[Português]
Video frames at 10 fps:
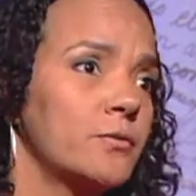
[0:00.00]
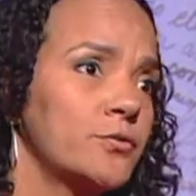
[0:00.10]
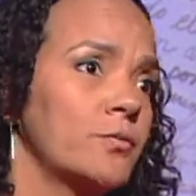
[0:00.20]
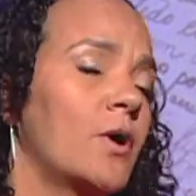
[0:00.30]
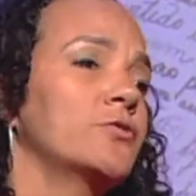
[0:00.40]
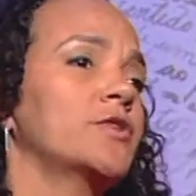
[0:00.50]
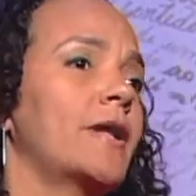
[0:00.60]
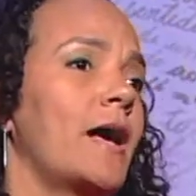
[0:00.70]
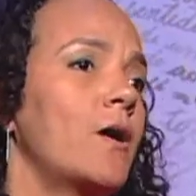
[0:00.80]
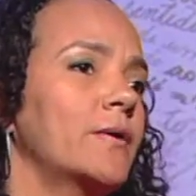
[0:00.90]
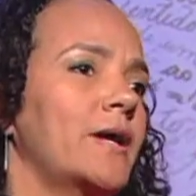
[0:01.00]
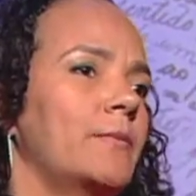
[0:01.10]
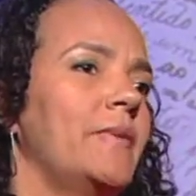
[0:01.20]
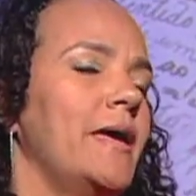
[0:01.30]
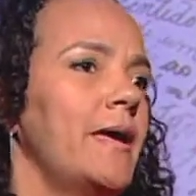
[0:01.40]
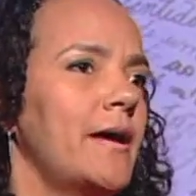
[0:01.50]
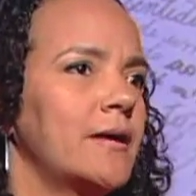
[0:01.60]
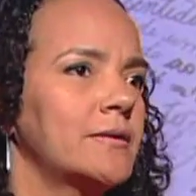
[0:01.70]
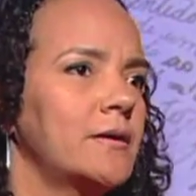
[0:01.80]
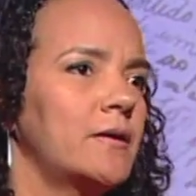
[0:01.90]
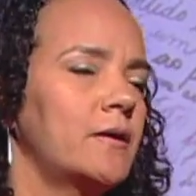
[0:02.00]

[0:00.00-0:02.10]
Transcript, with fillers: de um modo geral, né, aberta,